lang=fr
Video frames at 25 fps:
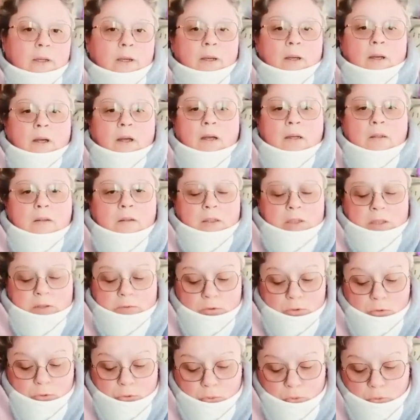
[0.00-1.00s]
Alors
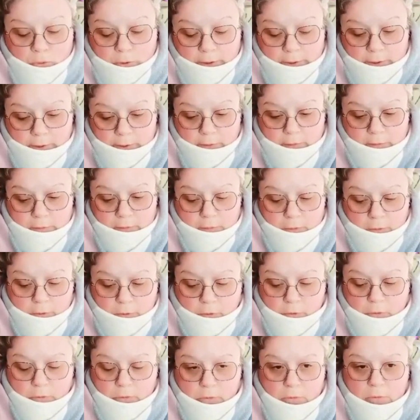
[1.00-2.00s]
l'aventurine,
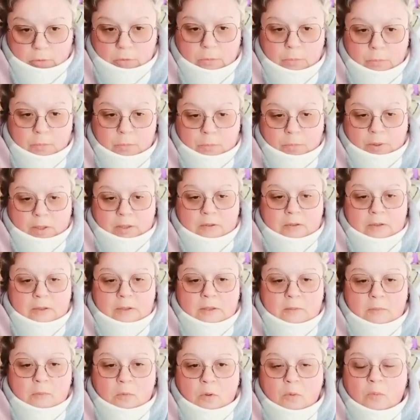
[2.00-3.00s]
euh,
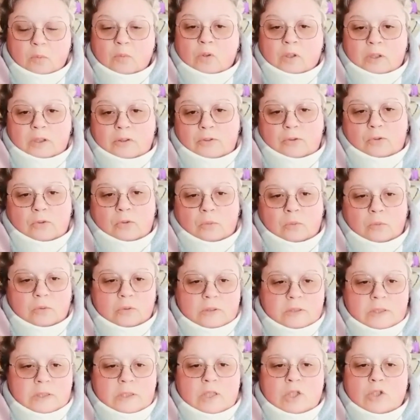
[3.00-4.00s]
personnellement moi sur mon
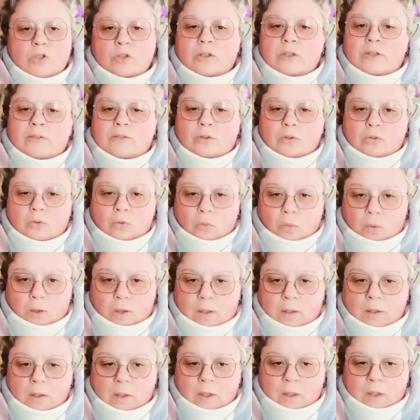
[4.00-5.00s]
site j'en ai trois.
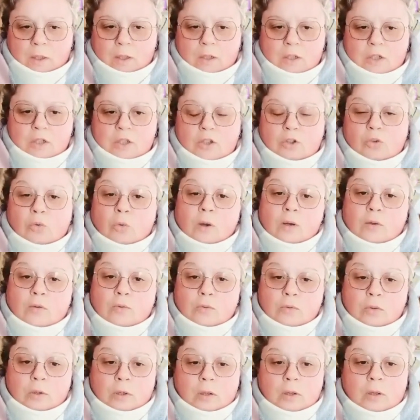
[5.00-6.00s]
J'ai trois
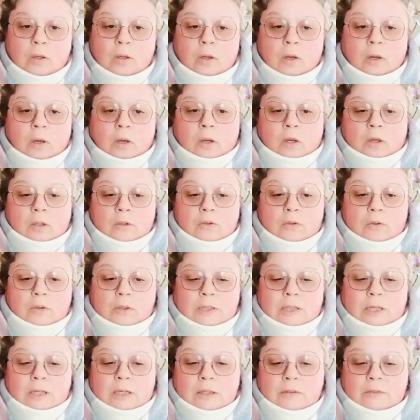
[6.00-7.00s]
couleurs. Donc il y a
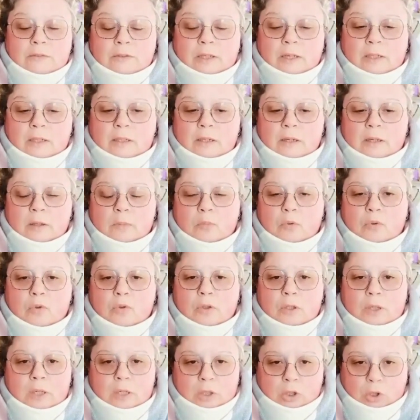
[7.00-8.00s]
la verte, la bleue et
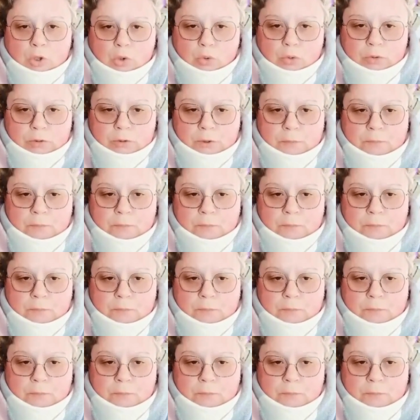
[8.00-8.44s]
la jaune.